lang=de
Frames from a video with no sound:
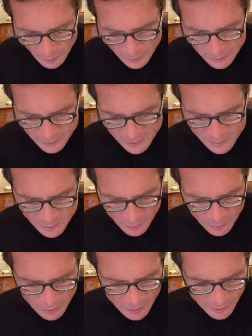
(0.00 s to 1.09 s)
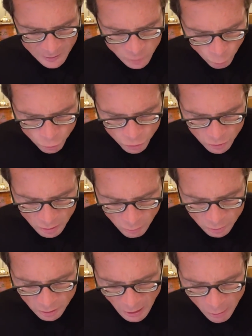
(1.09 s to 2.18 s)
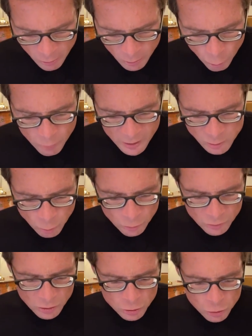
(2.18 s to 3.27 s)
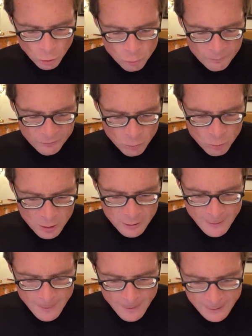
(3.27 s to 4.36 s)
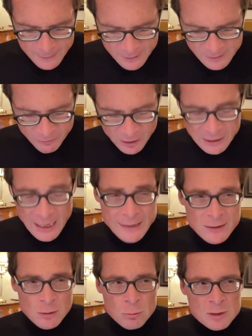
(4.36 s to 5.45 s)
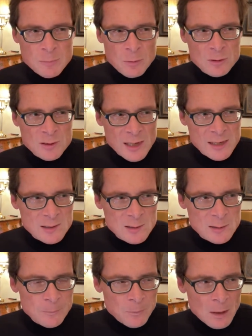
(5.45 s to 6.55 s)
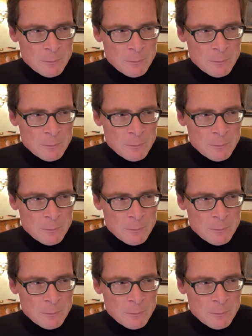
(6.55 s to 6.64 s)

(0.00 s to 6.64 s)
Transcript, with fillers: in dieser äh, gesund oder auch ungesund Schrumpfung, diesem Verkleinerungsprozess.